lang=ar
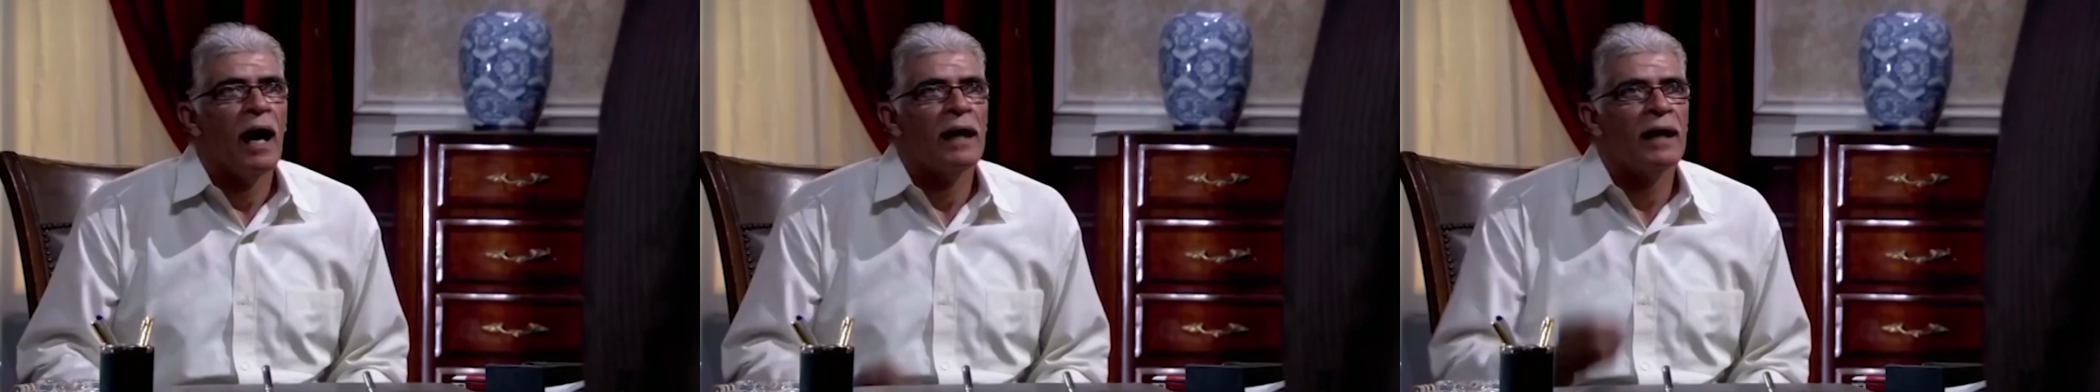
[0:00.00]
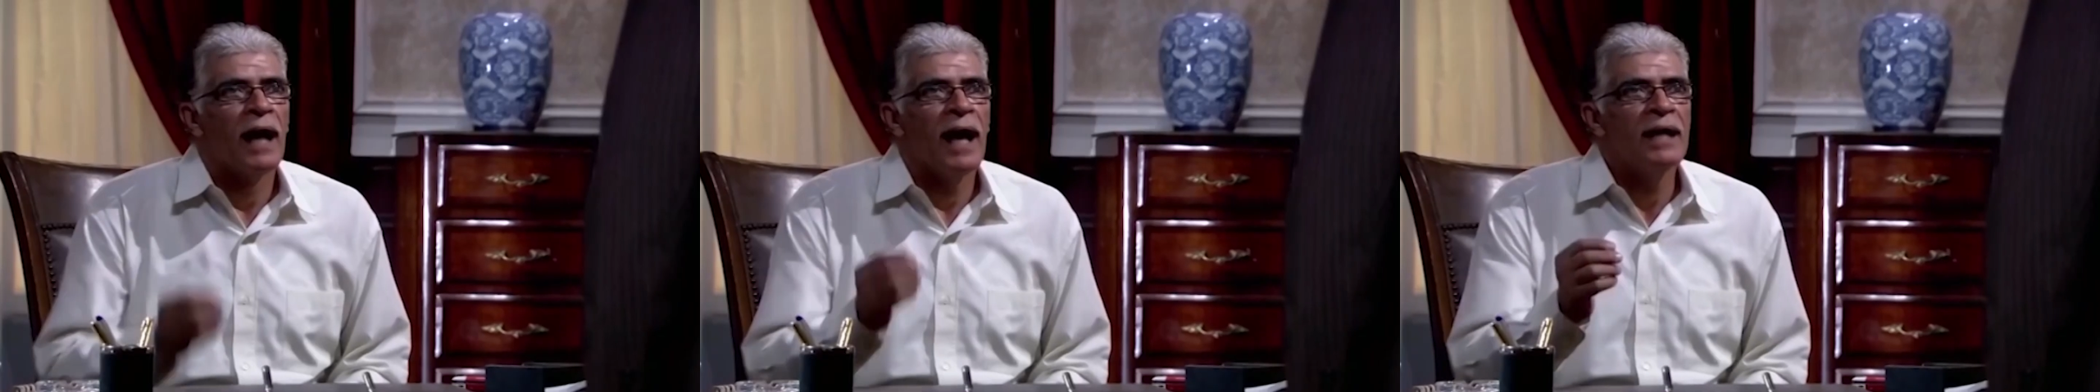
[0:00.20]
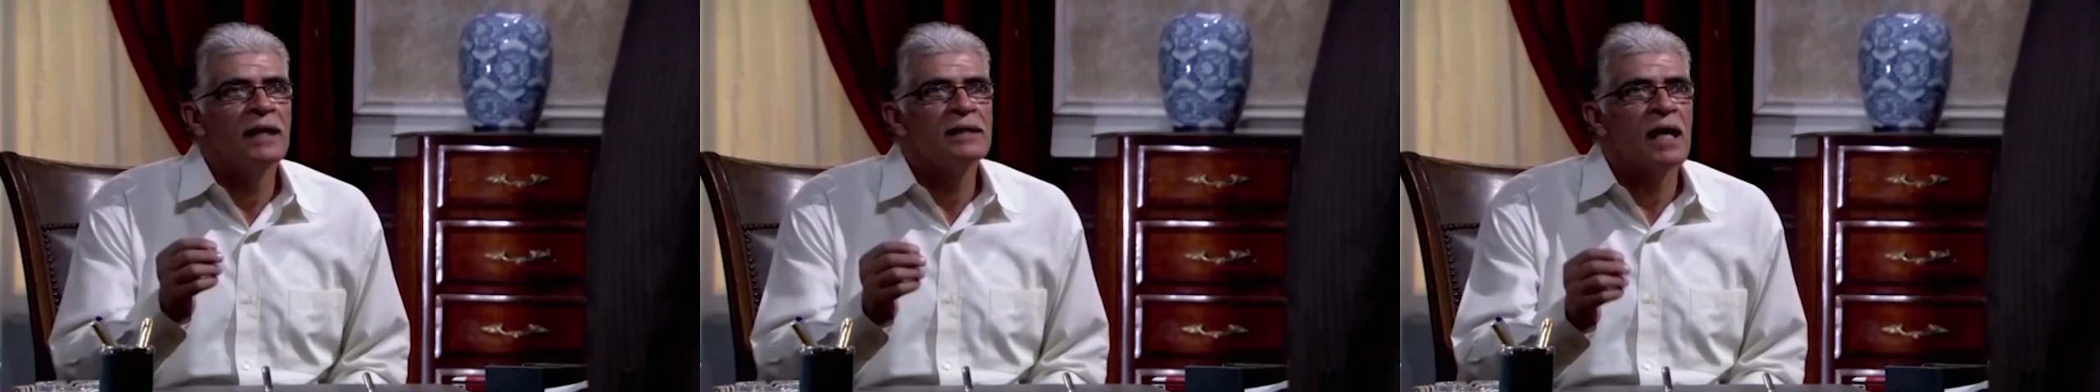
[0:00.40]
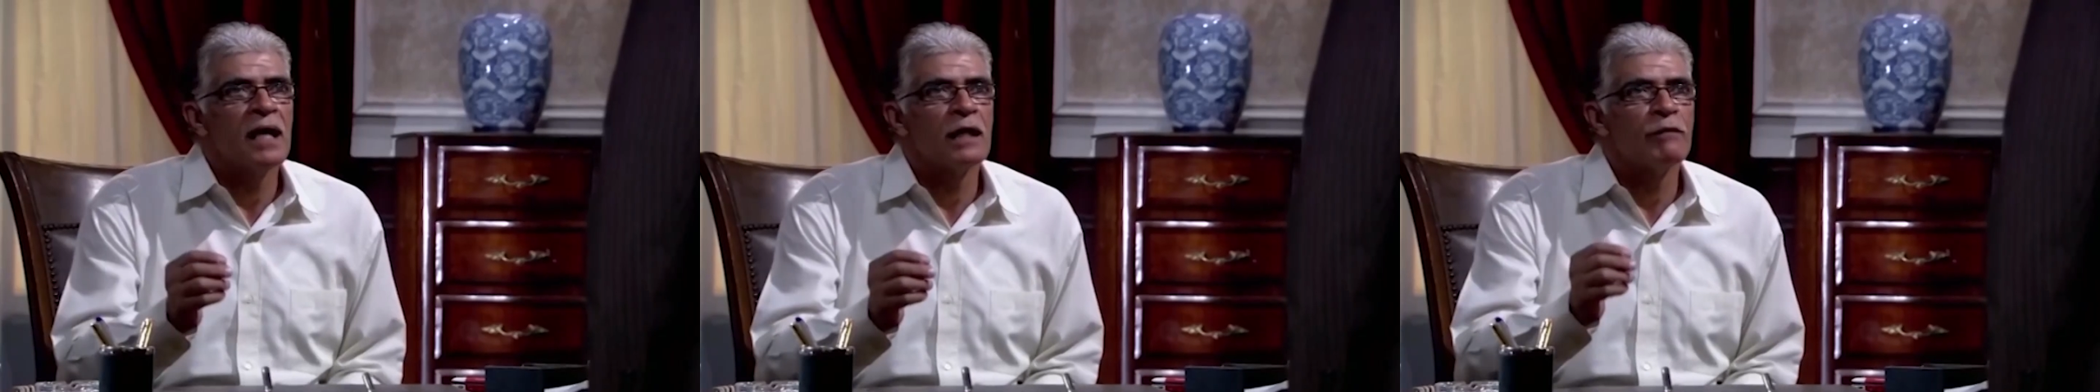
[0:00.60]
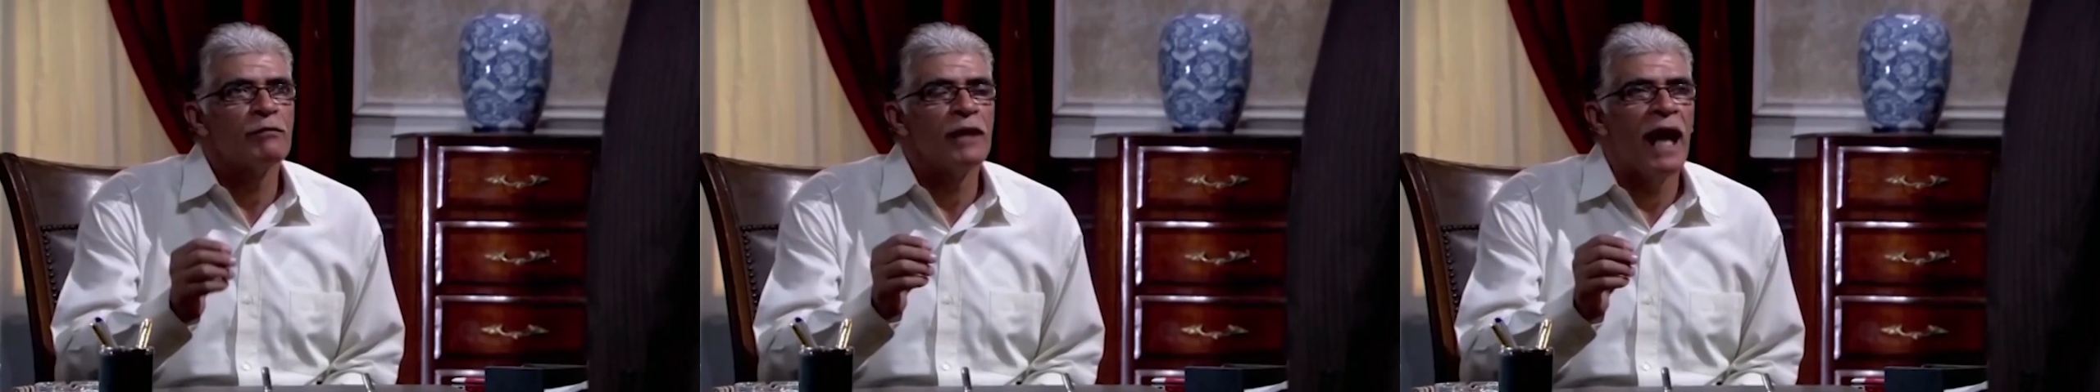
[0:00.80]
انا عايز
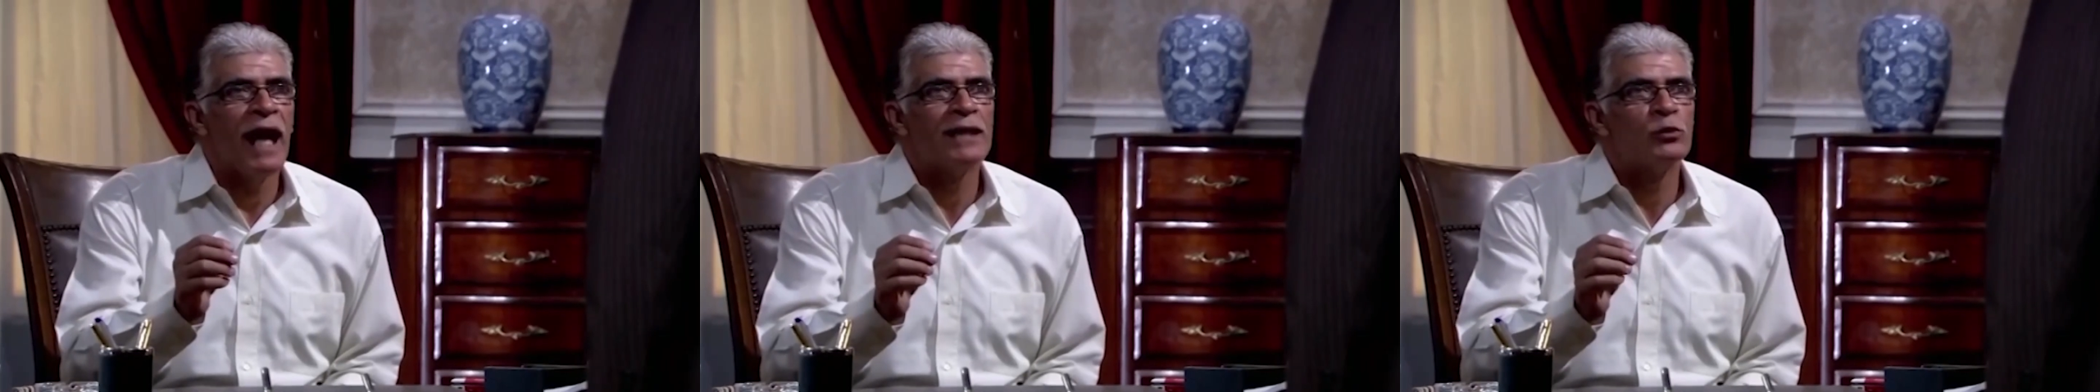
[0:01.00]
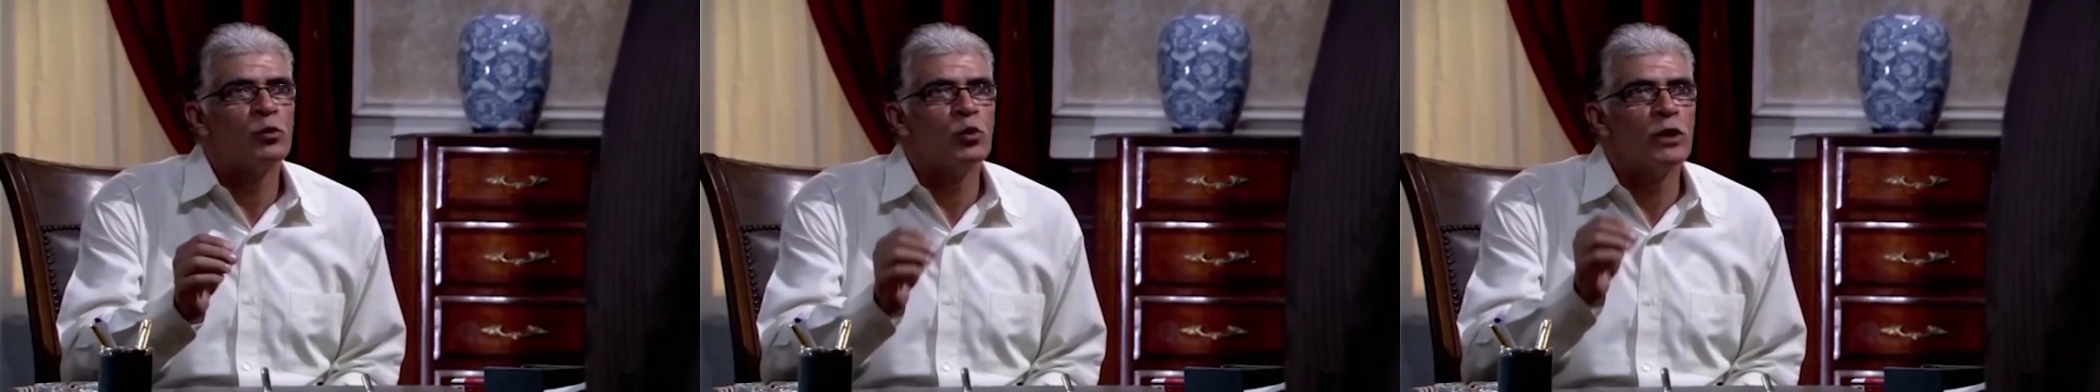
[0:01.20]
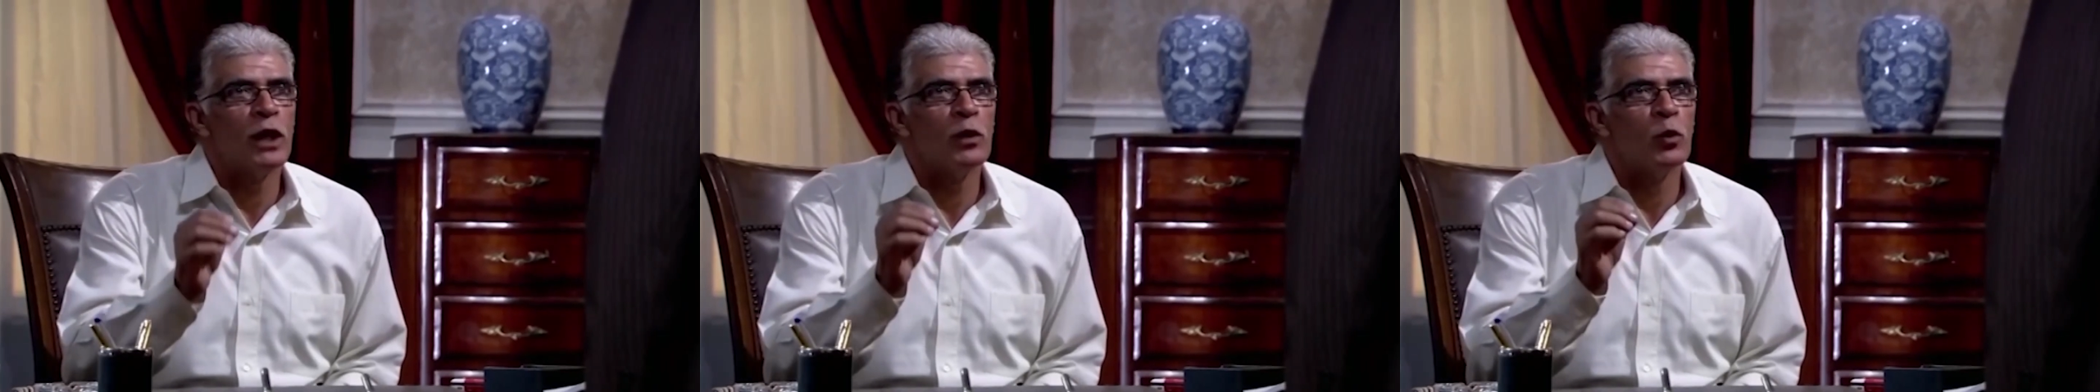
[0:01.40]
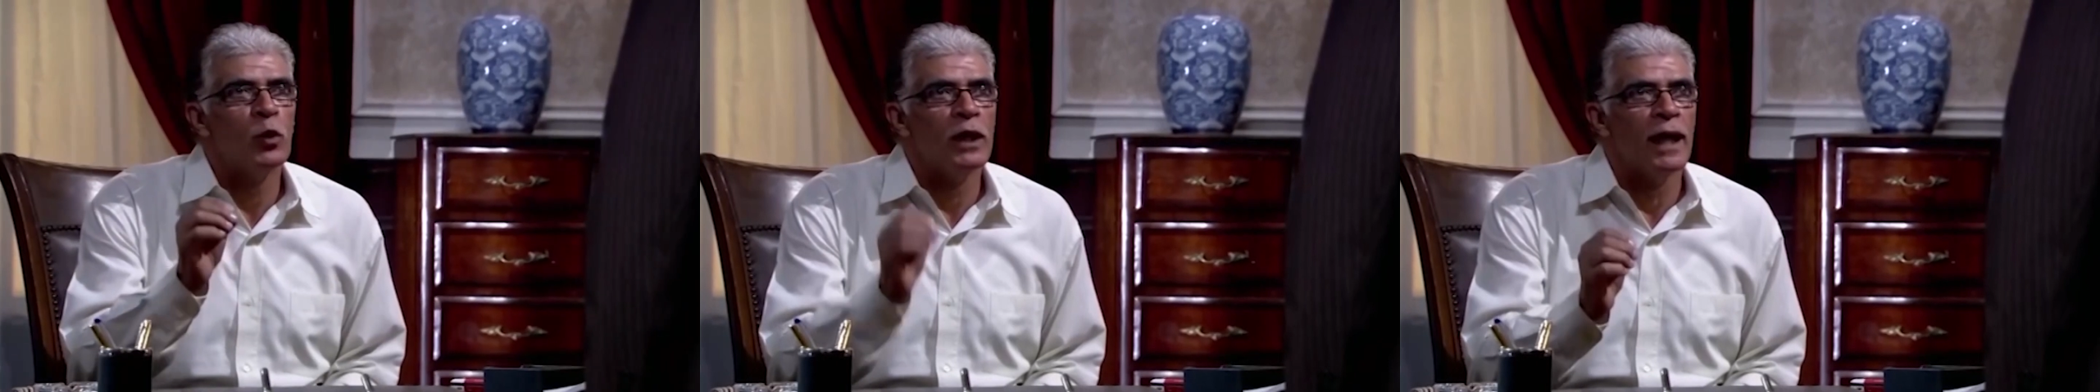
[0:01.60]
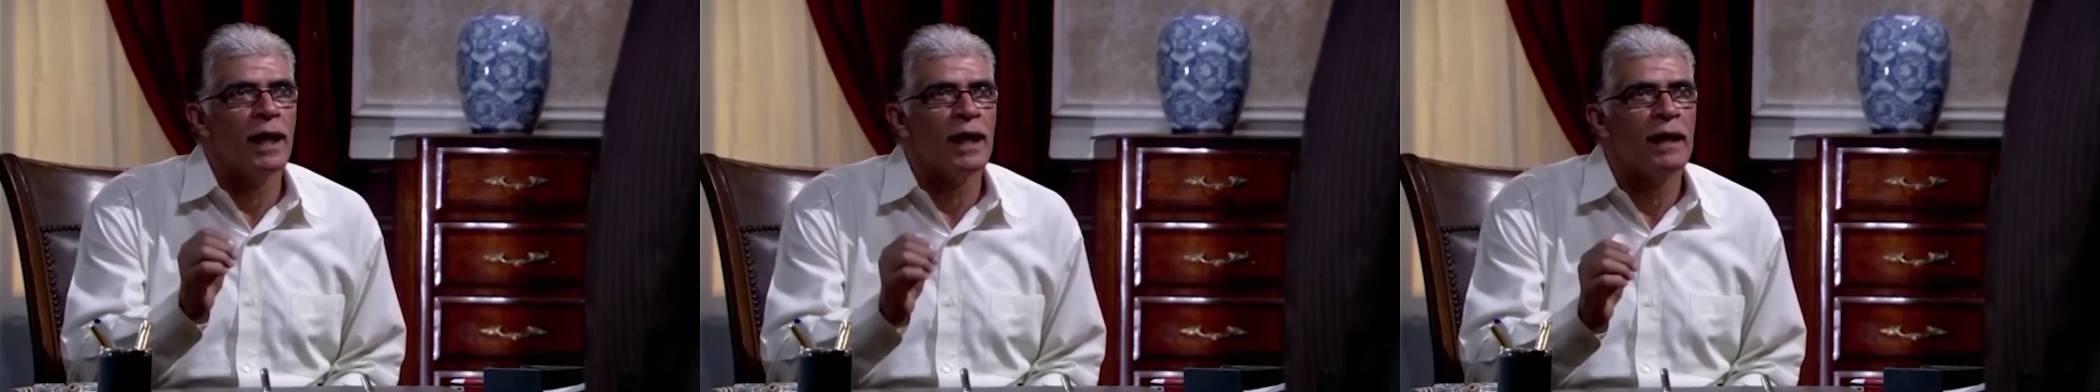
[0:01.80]
اعرف الحدوته
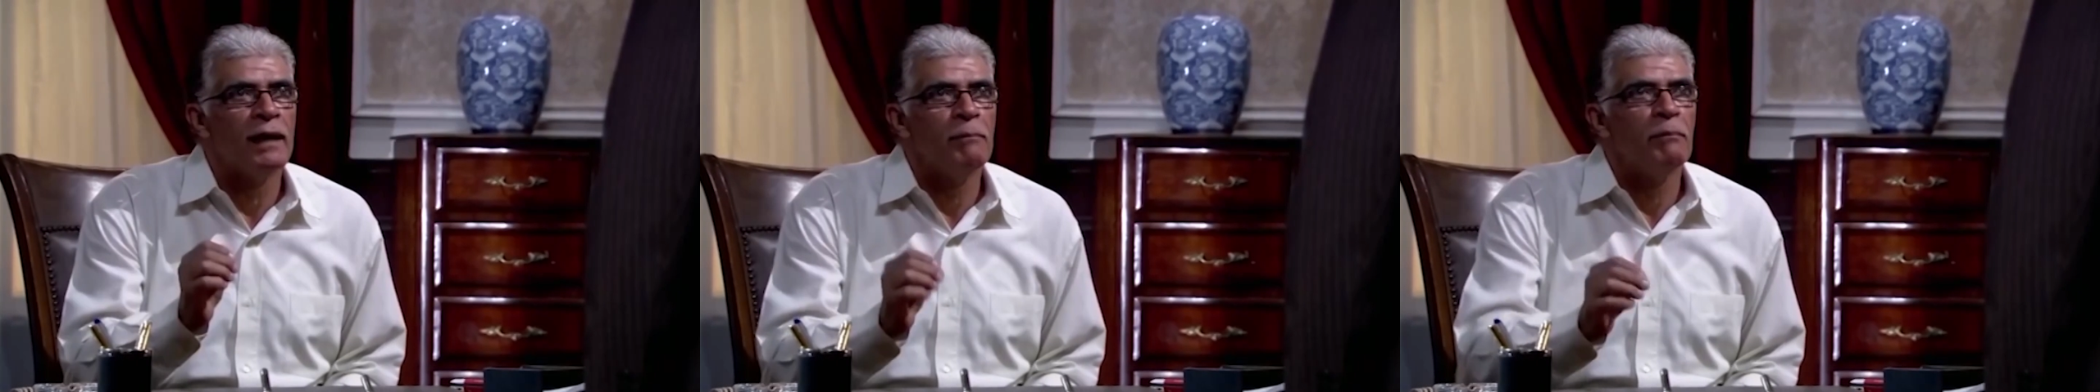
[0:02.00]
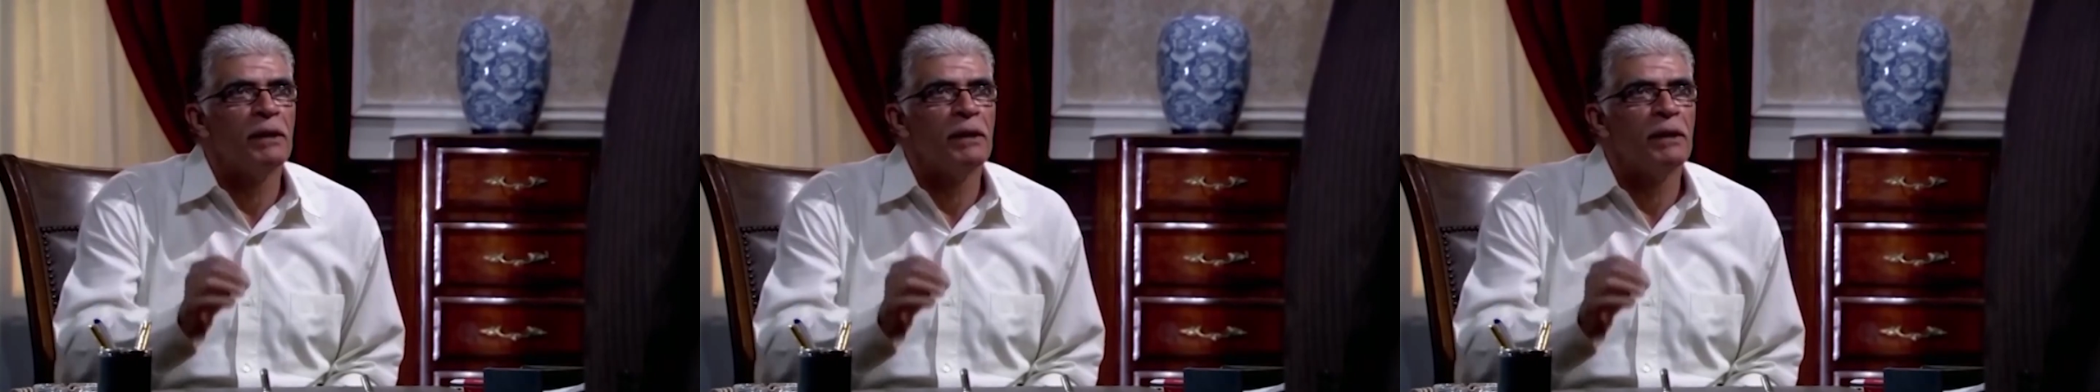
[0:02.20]
كلها